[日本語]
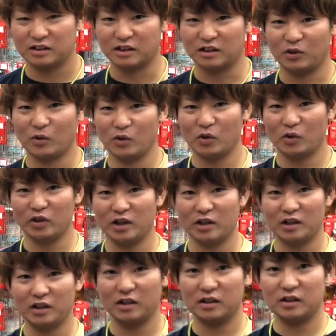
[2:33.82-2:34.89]
東京グランド
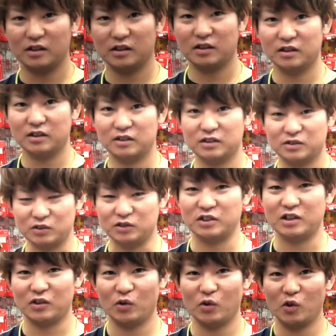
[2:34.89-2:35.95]
取れるから
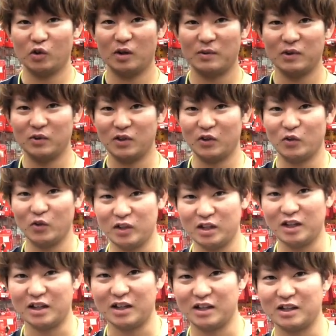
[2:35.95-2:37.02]
東京でイベントある時
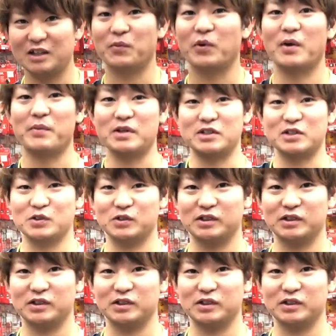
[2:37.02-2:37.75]
に来てもらえばいいですよ